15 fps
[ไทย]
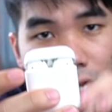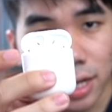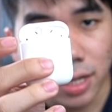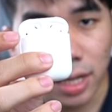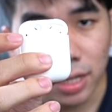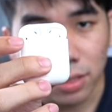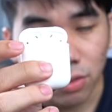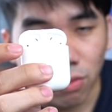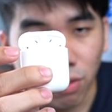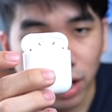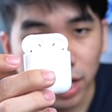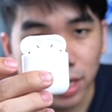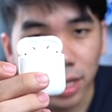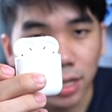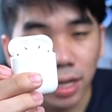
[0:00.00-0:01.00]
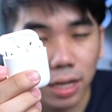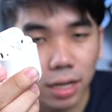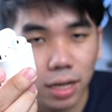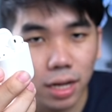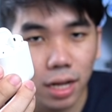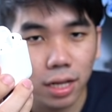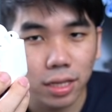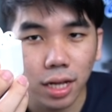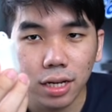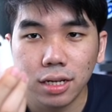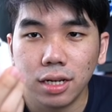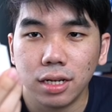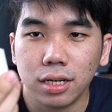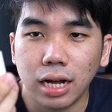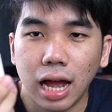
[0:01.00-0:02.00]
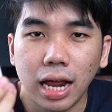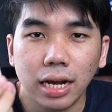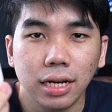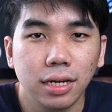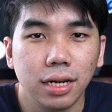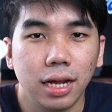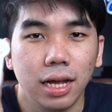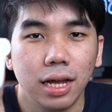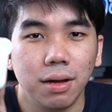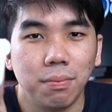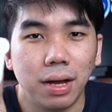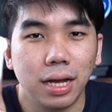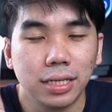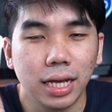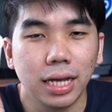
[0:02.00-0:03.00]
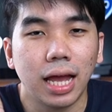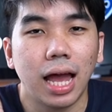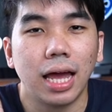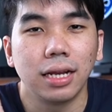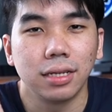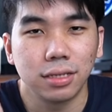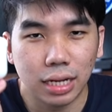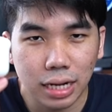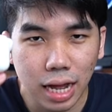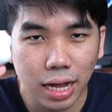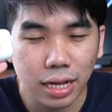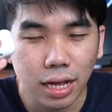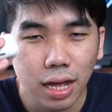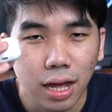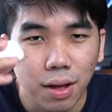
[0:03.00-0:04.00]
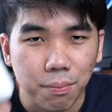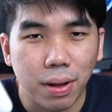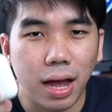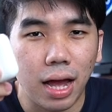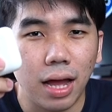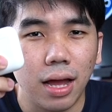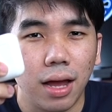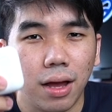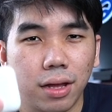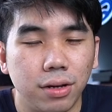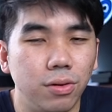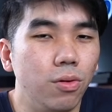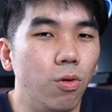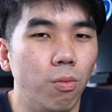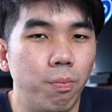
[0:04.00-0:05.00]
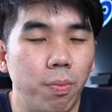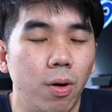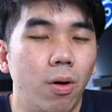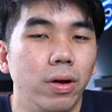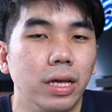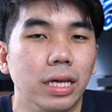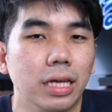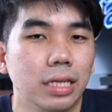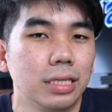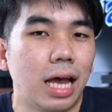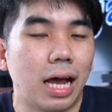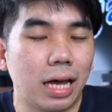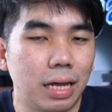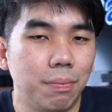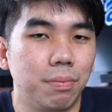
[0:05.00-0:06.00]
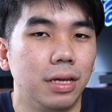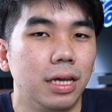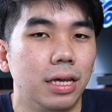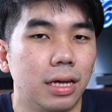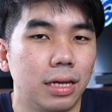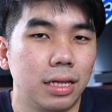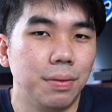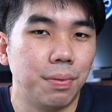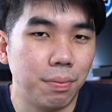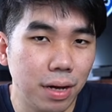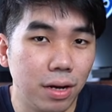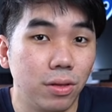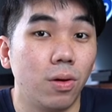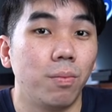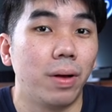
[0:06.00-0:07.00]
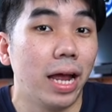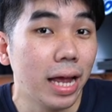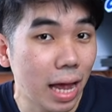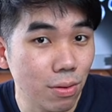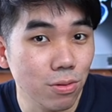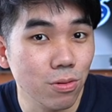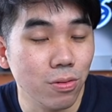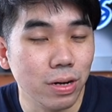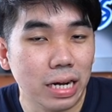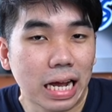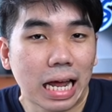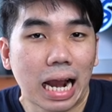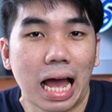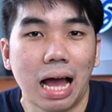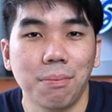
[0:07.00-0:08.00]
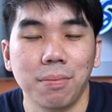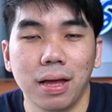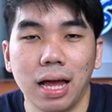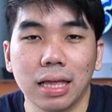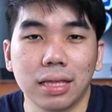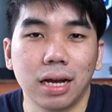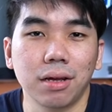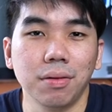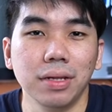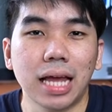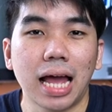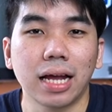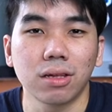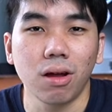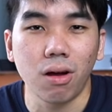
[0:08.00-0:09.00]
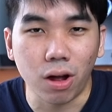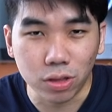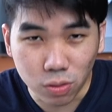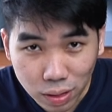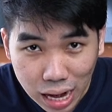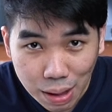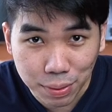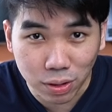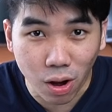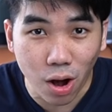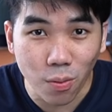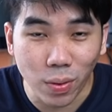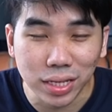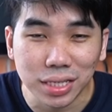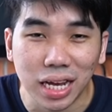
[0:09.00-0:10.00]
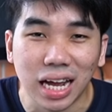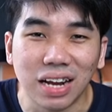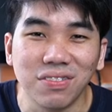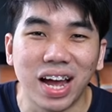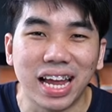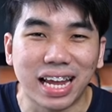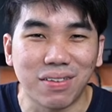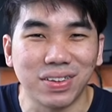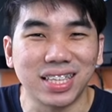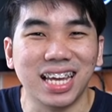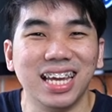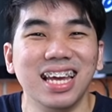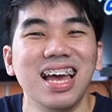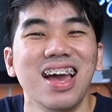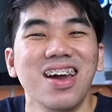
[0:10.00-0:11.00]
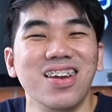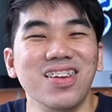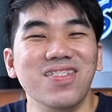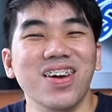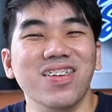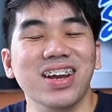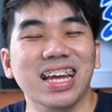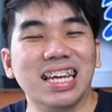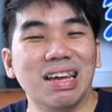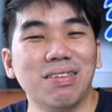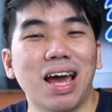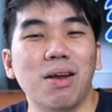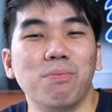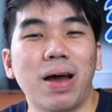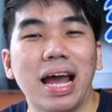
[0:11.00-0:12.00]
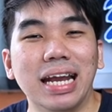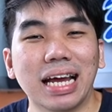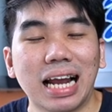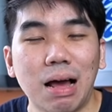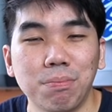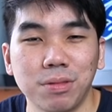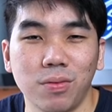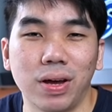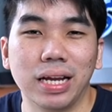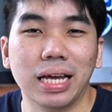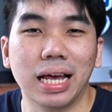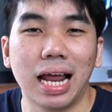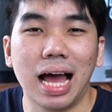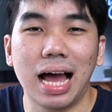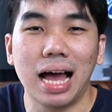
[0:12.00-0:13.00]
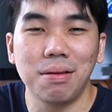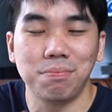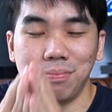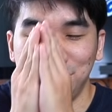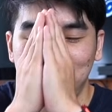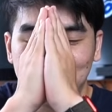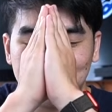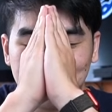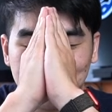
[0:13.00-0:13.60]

สักหนึ่งตัวสักหนึ่งเครื่อง สักหนึ่งอันนะฮะมาใช้งานจะได้มาดูโปรนี้จากคลิปนี้ที่เพื่อนๆส่งมาให้เขาดูนะครับ สำหรับคลิปนี้ไอก็ต้องขอตัวลาไปก่อน ไว้เจอกันใหม่กับปตีรีวิวในคลิปถัดไปนะครับ สวัสดีครับ